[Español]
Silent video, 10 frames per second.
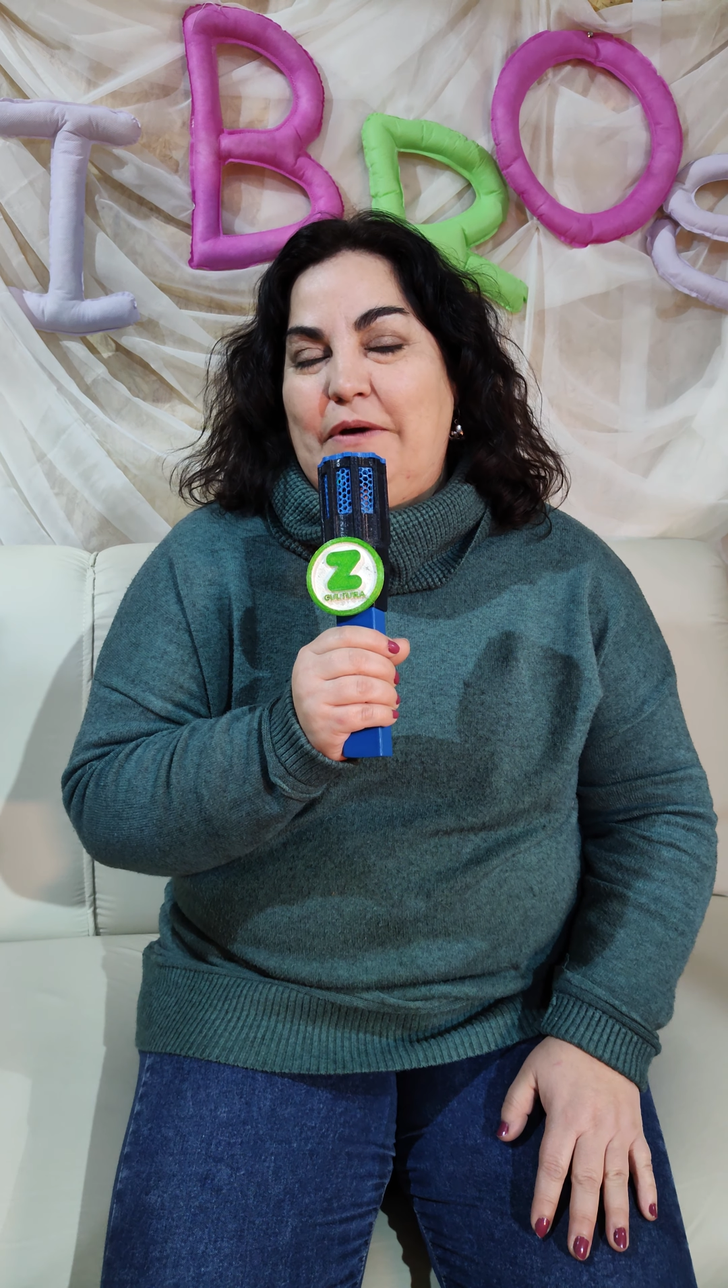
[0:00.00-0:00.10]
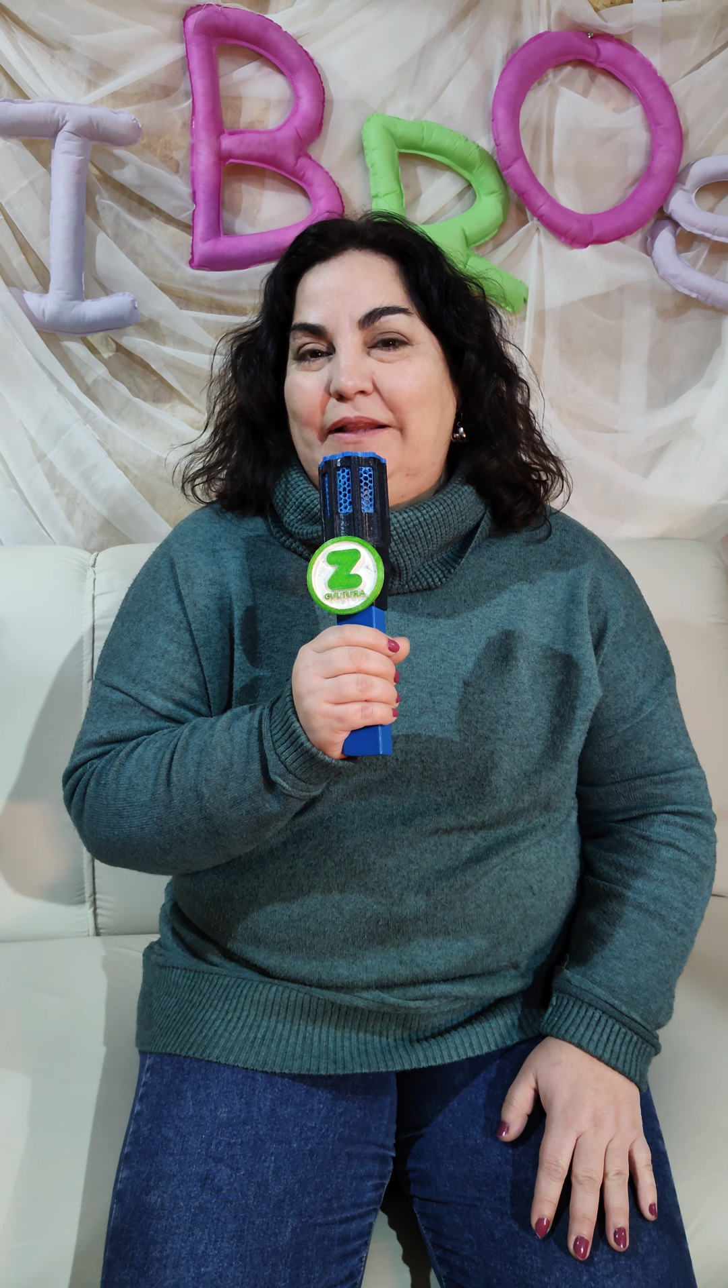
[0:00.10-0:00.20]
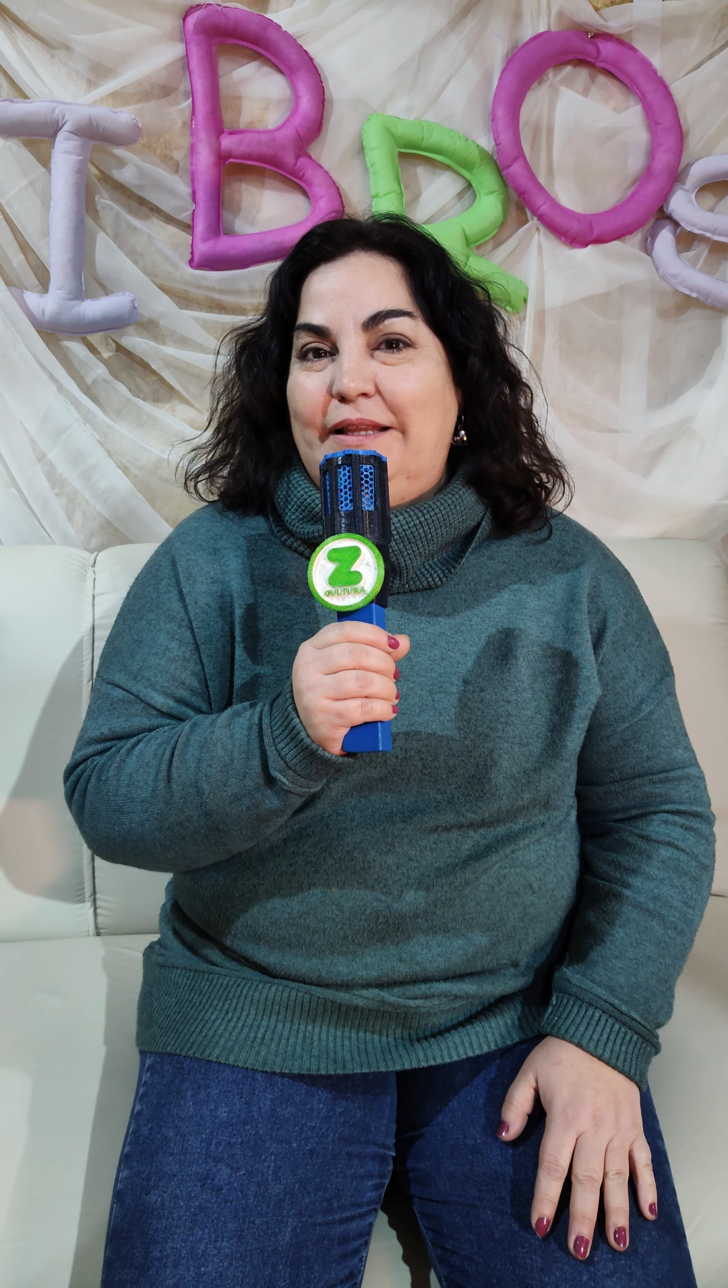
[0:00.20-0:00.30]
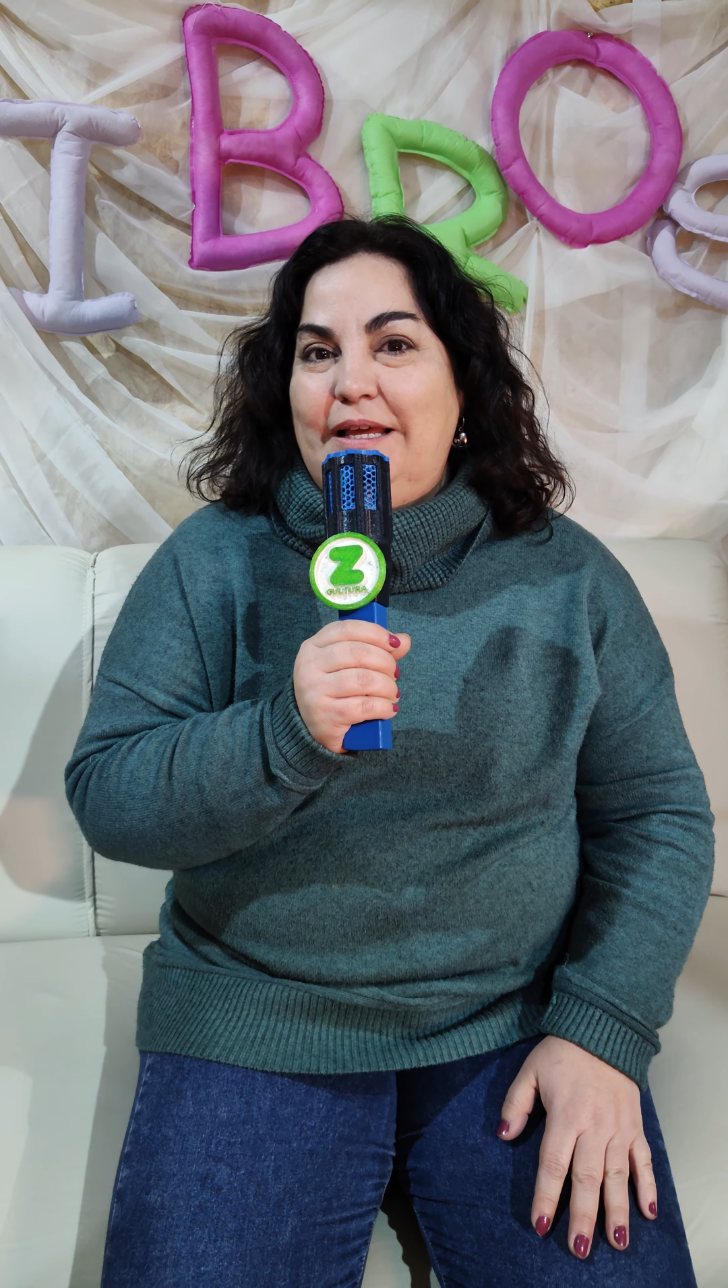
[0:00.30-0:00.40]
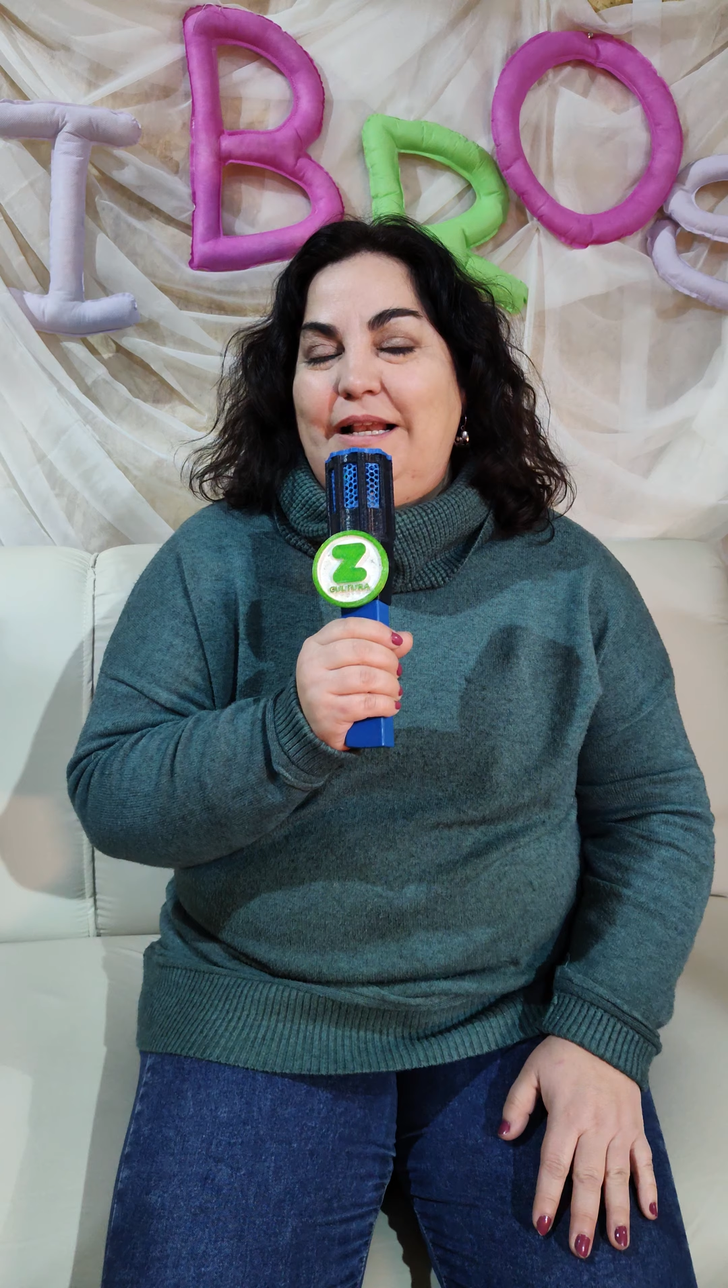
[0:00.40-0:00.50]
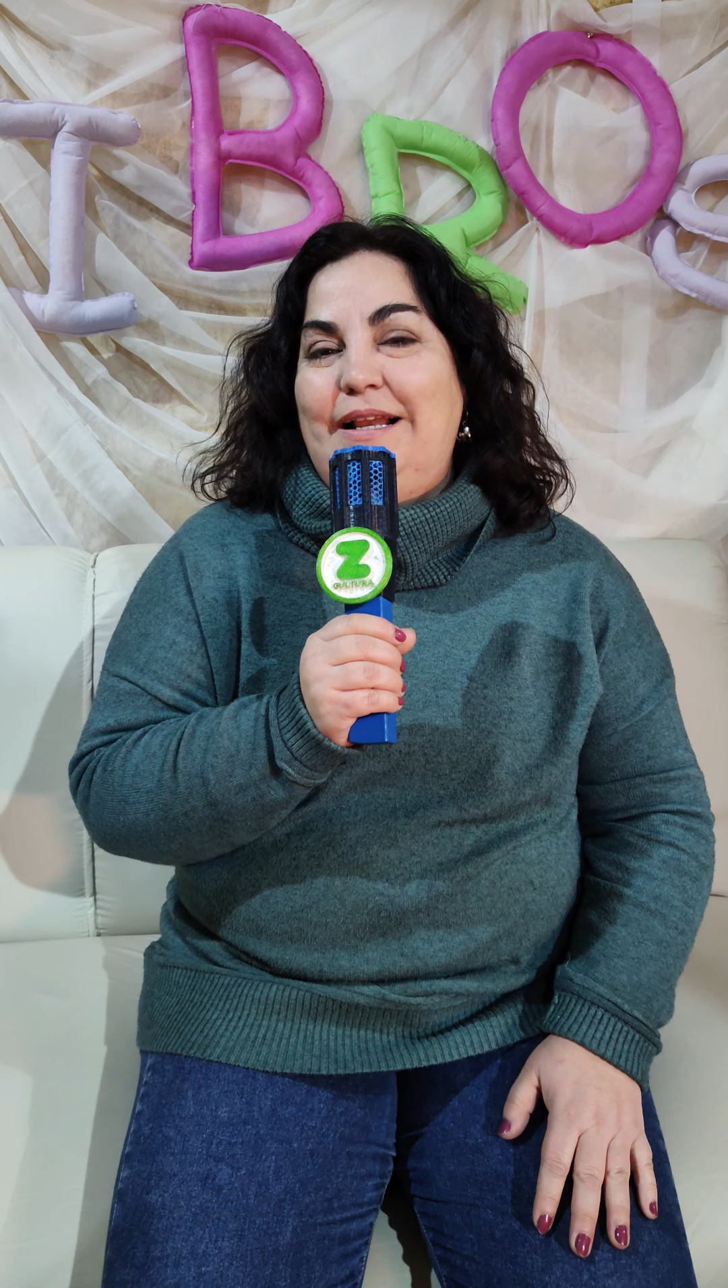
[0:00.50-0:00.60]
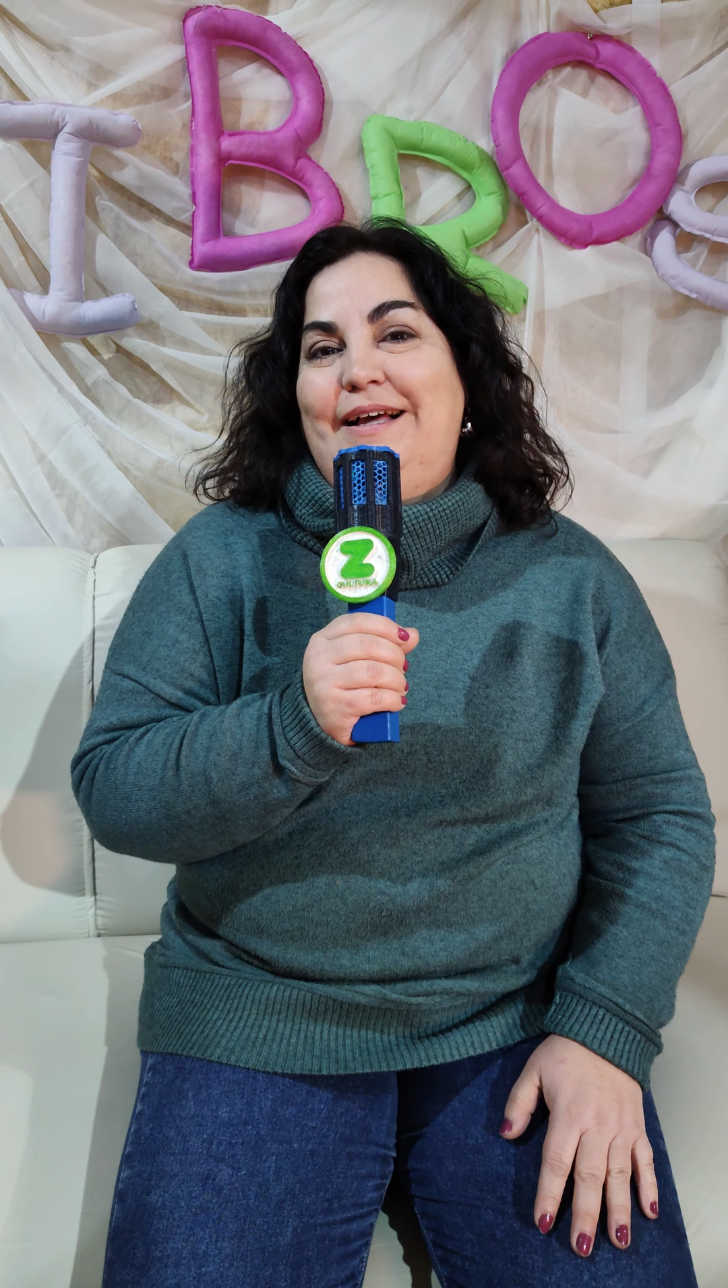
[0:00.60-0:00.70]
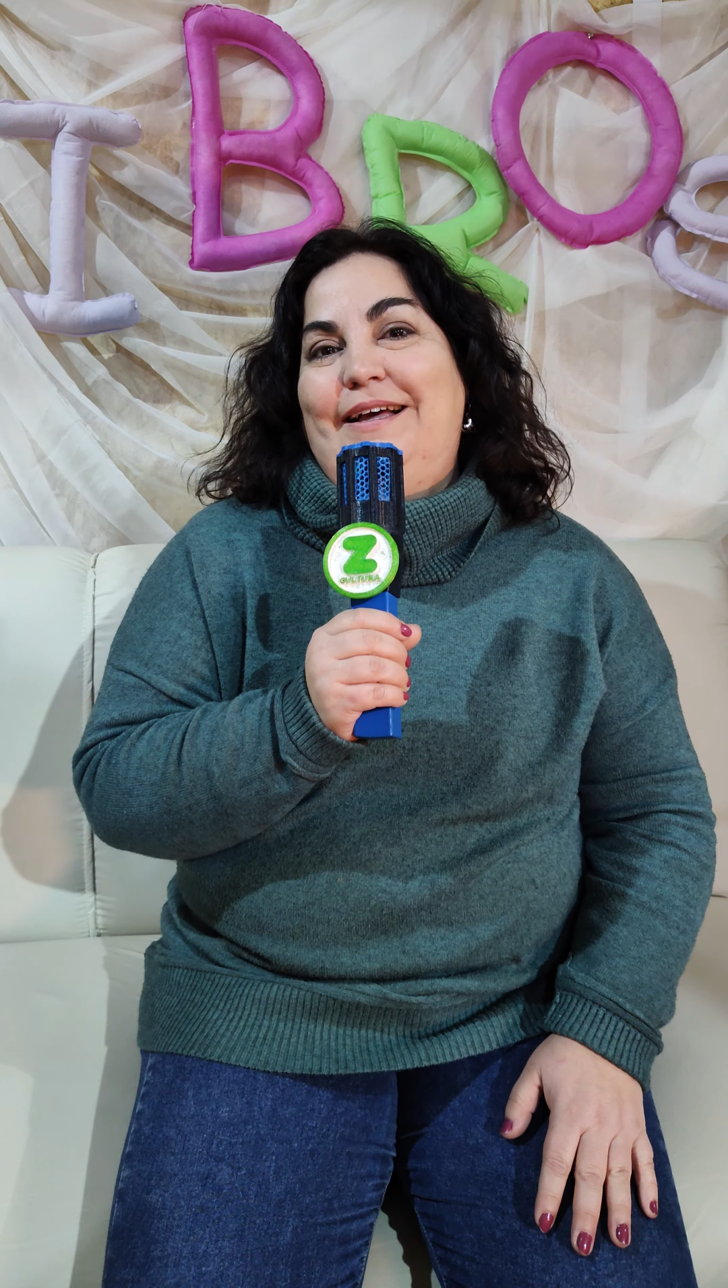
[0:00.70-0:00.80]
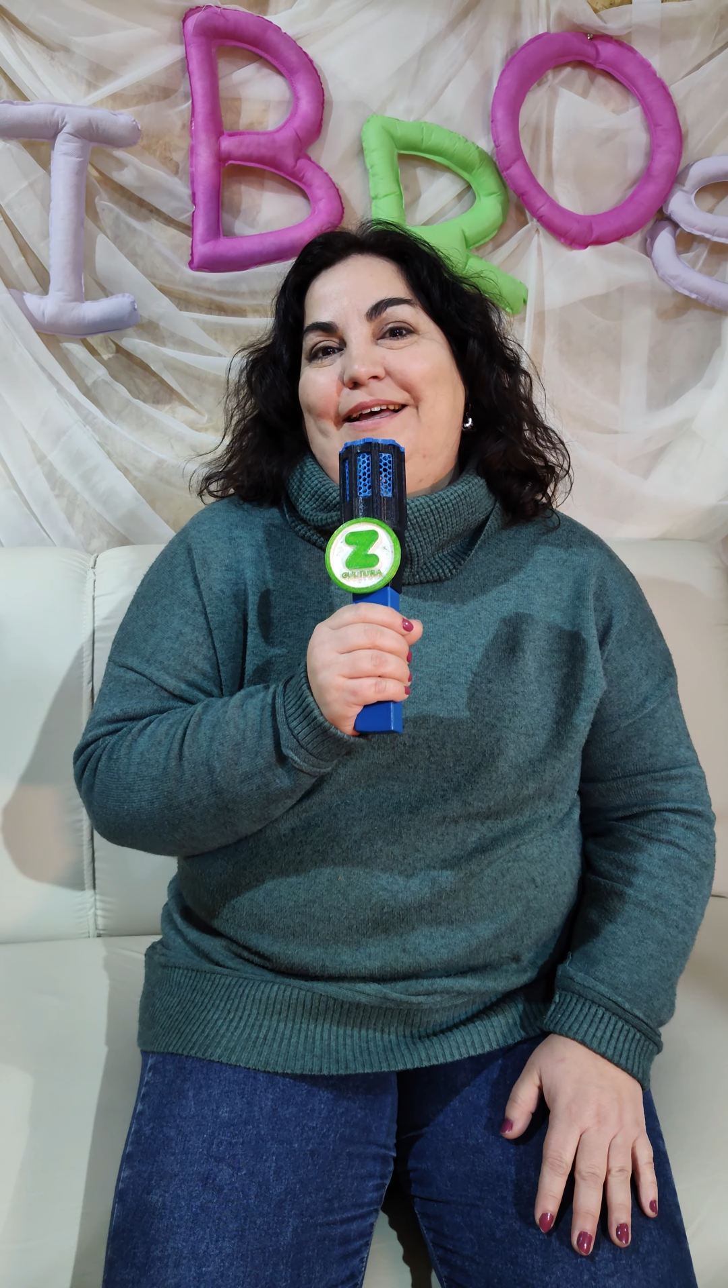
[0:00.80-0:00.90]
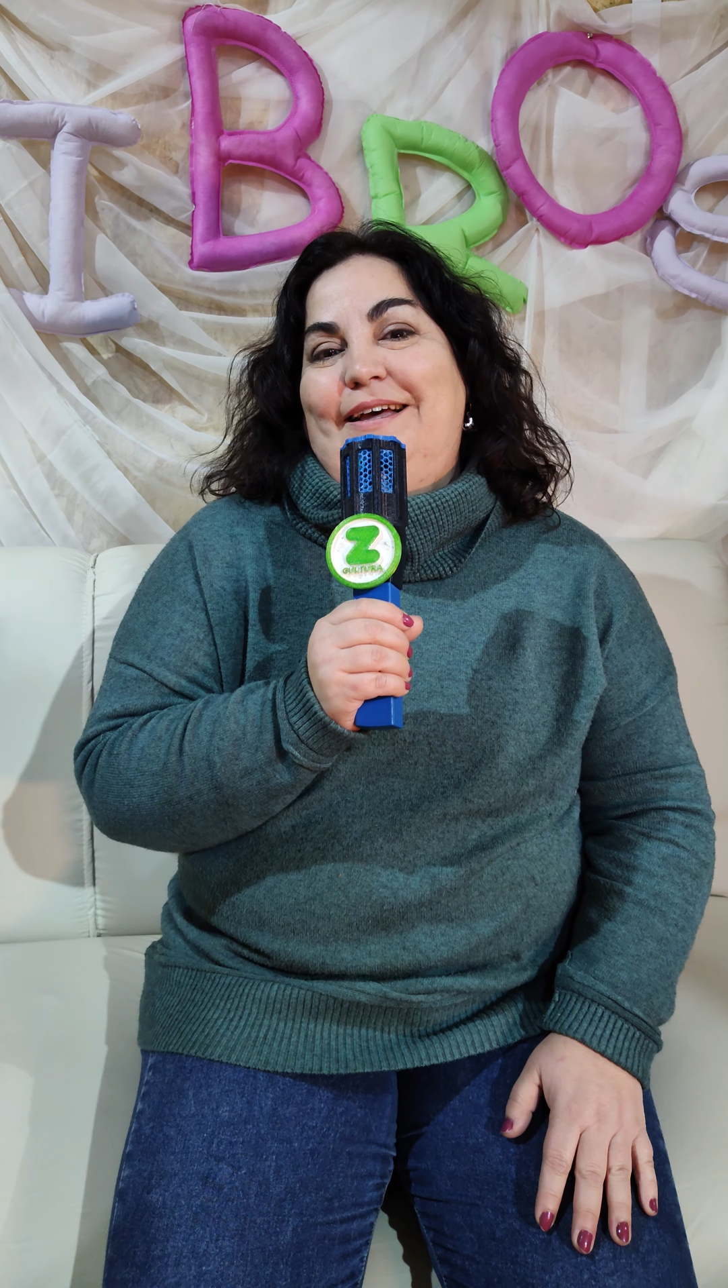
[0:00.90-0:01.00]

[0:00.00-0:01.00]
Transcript: infantil.